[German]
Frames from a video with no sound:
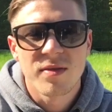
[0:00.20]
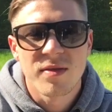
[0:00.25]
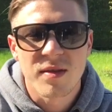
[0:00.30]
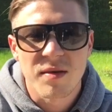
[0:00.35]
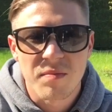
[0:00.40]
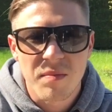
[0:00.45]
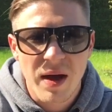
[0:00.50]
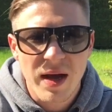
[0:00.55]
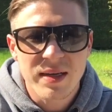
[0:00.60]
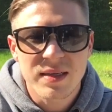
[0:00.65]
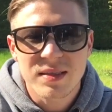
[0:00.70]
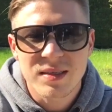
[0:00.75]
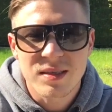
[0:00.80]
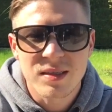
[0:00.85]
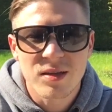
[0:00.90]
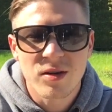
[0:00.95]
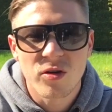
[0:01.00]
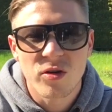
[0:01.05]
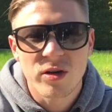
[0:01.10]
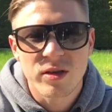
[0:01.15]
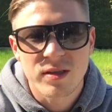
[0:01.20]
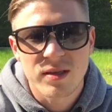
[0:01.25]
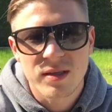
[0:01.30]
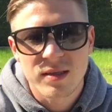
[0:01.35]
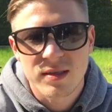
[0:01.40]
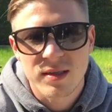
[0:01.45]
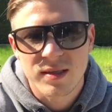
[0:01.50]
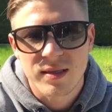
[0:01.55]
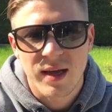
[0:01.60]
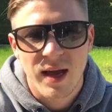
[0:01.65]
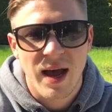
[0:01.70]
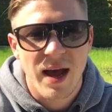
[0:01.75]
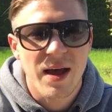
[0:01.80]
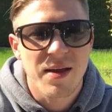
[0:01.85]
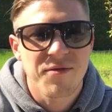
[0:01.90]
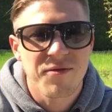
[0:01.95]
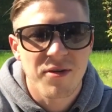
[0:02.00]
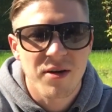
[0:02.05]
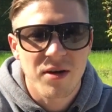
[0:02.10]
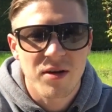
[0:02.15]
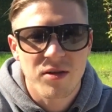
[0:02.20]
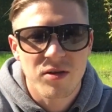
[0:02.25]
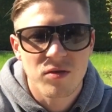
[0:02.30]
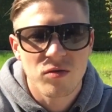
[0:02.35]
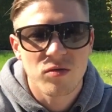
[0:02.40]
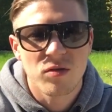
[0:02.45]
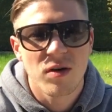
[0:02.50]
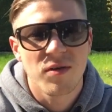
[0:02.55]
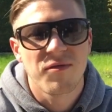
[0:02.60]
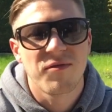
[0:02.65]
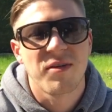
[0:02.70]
die meisten Leute sind einfach nur